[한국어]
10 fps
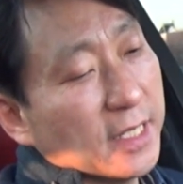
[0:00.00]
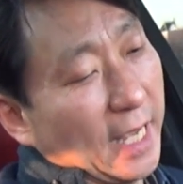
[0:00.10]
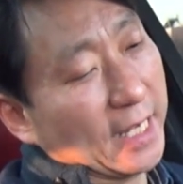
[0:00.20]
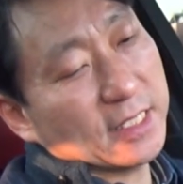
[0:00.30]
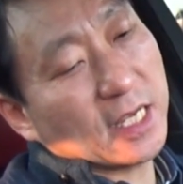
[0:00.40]

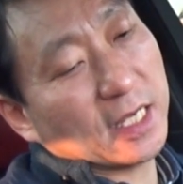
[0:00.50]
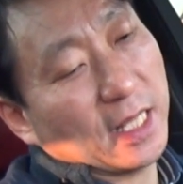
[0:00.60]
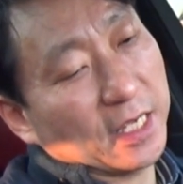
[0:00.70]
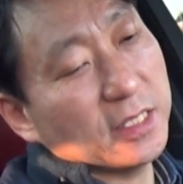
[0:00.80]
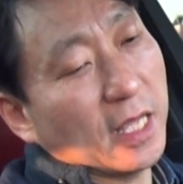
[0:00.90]
약간 차이가
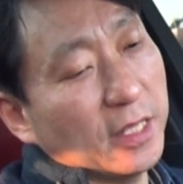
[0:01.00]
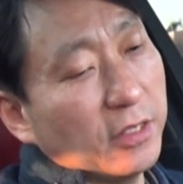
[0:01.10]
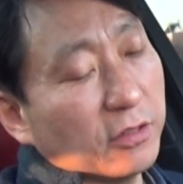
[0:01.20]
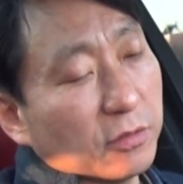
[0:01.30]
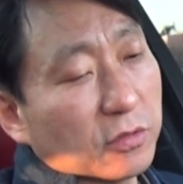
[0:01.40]
나긴
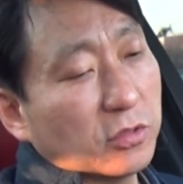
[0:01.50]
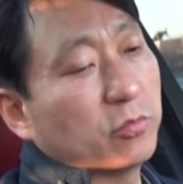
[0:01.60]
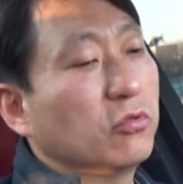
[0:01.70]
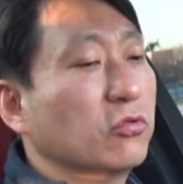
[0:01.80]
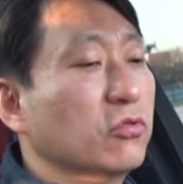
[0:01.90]
나네요 그
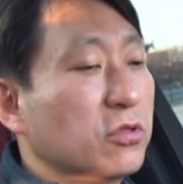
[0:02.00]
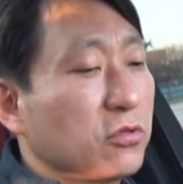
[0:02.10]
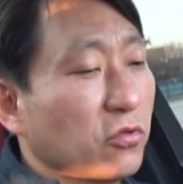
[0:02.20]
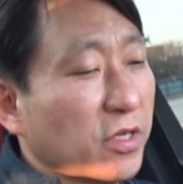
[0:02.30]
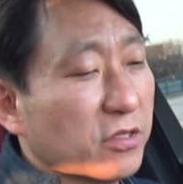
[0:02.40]
블루투스
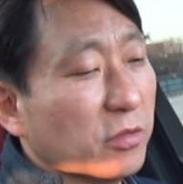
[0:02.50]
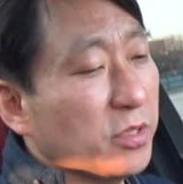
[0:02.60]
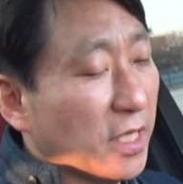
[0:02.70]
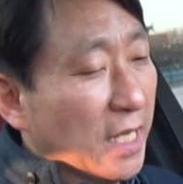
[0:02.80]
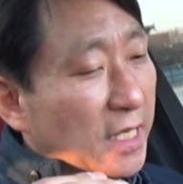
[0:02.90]
쪽에서 음이